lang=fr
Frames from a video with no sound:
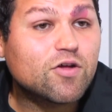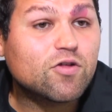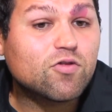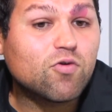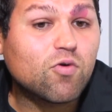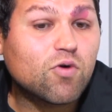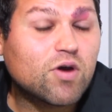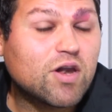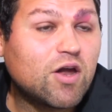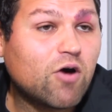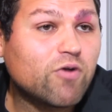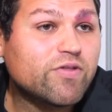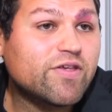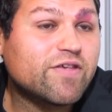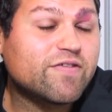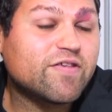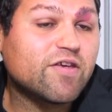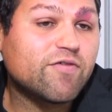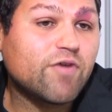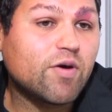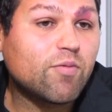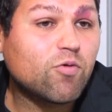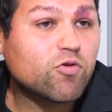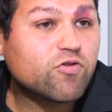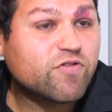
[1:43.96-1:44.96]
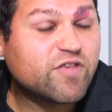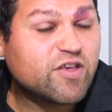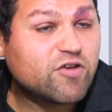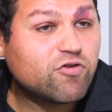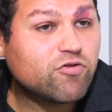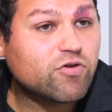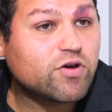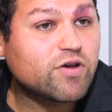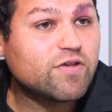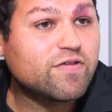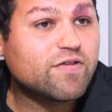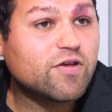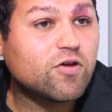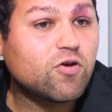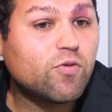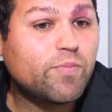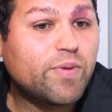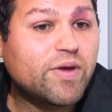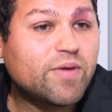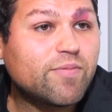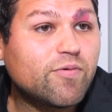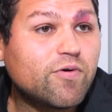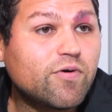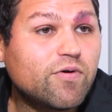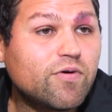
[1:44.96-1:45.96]
Donc là, on essaie vraiment de sécuriser le
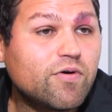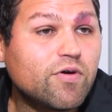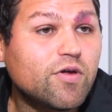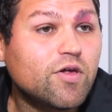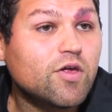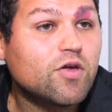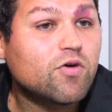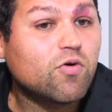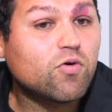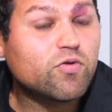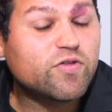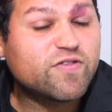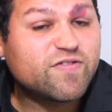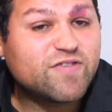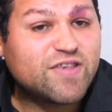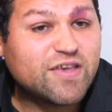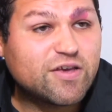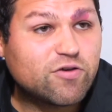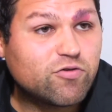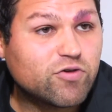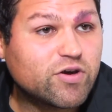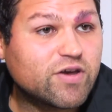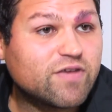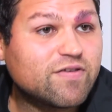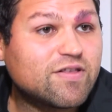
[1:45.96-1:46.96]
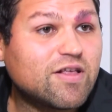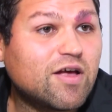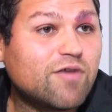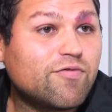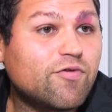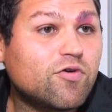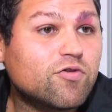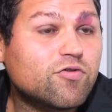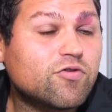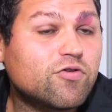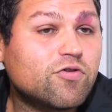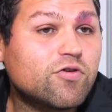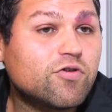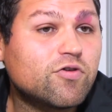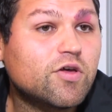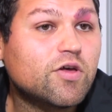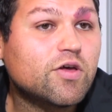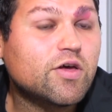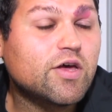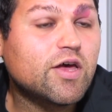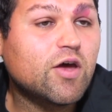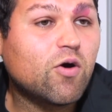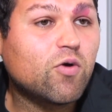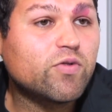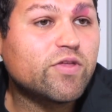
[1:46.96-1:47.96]
paiement, on sécurise la vente
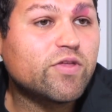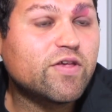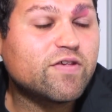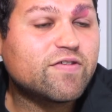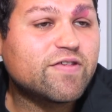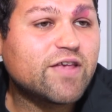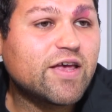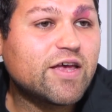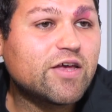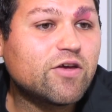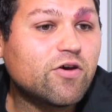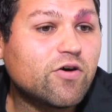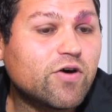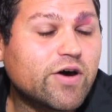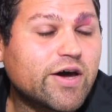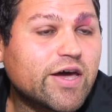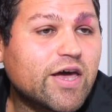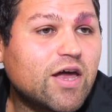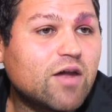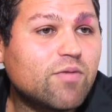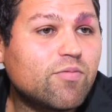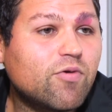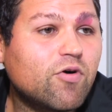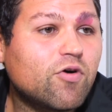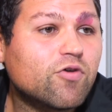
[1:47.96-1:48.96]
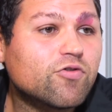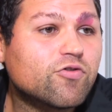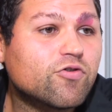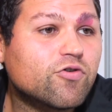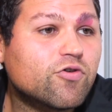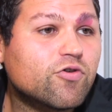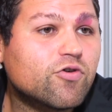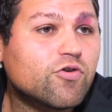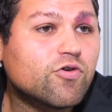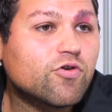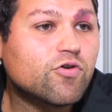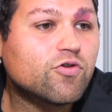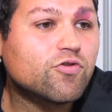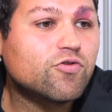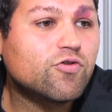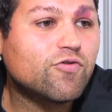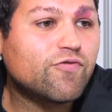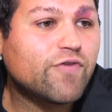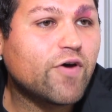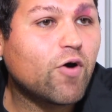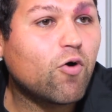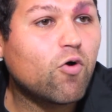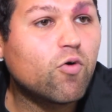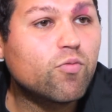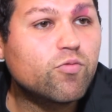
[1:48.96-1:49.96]
et on essaye réellement de,
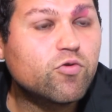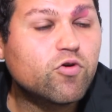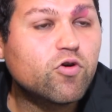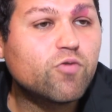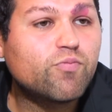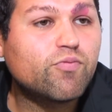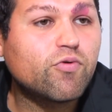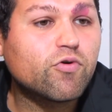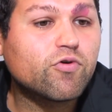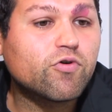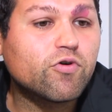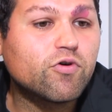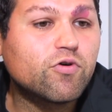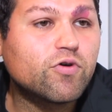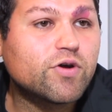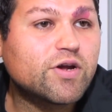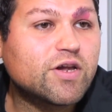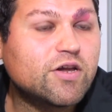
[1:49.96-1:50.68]
faire au mieux pour que le